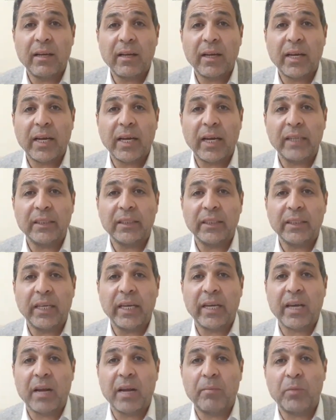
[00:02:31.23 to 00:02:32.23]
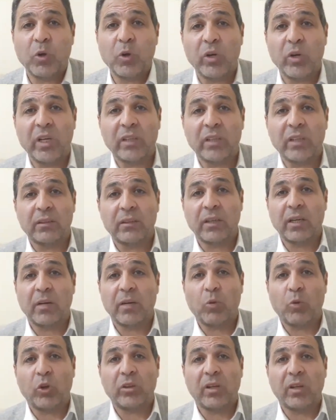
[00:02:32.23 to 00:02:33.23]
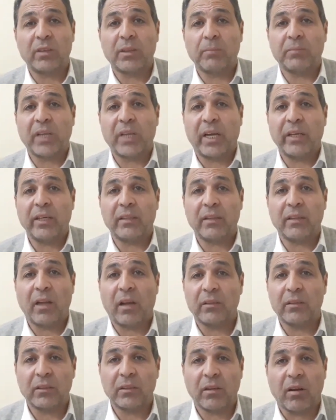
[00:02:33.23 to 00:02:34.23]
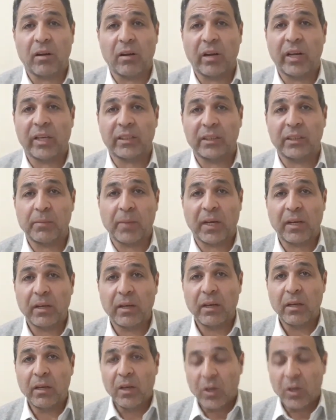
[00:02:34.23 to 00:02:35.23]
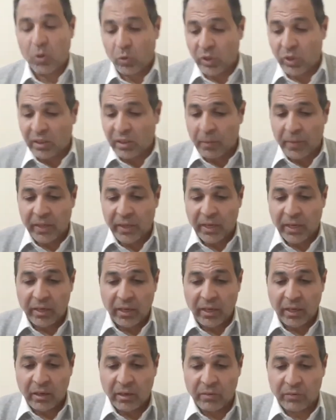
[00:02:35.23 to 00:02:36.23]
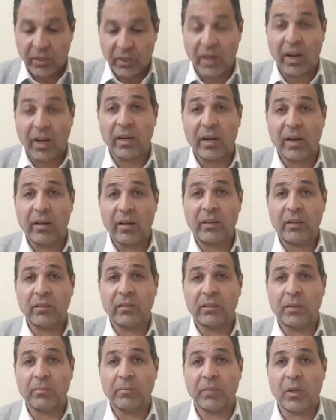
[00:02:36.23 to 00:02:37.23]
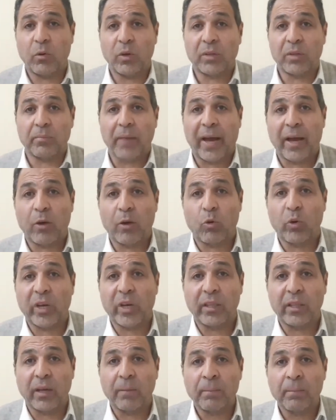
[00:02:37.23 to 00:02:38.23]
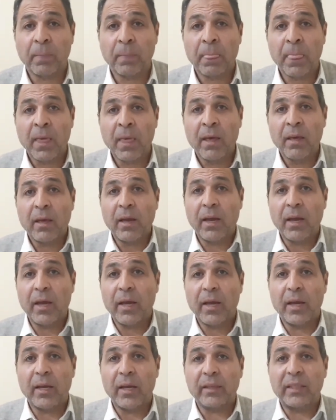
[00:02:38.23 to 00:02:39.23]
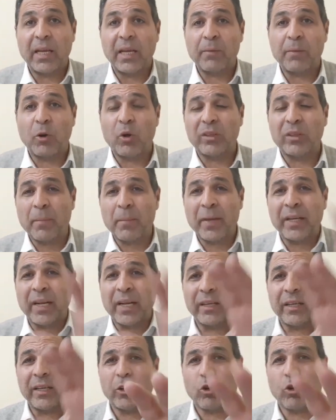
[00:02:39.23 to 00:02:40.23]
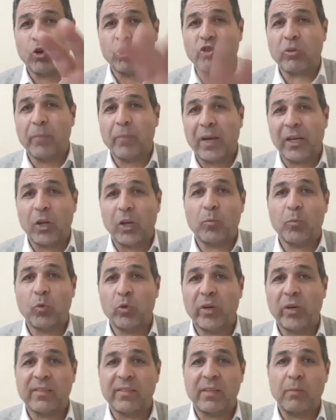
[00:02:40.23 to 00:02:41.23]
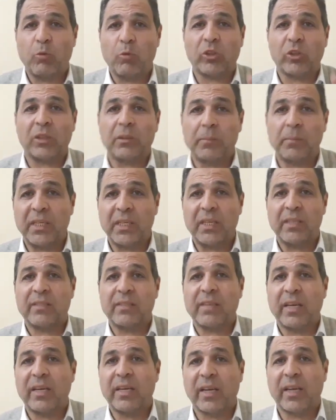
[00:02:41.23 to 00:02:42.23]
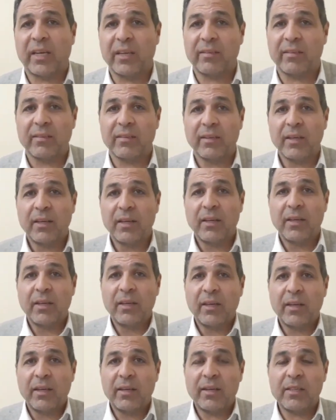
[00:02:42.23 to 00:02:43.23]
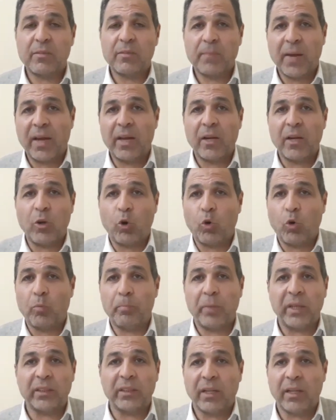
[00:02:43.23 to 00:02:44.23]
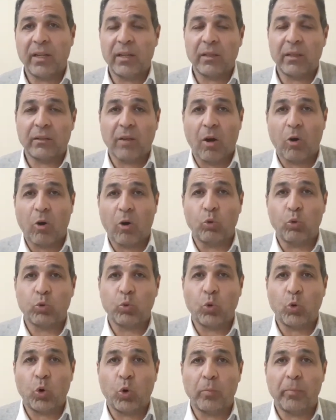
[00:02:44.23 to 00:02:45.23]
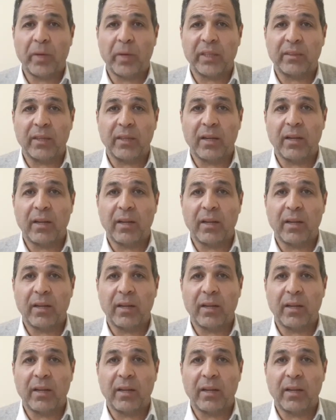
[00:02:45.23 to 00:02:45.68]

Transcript: خير هيكل بيقول لي انت راجل محترم تحياتي لحضرتك الله يكرمك ونتمنى ان احنا نفضل على الاحترام دوت معاك وكده آه، دايما واتمنى ان اللي يخش معانا يبقوا الناس المحترمين اللي زينا كده الناس بقى العباد الطاغوت وعباد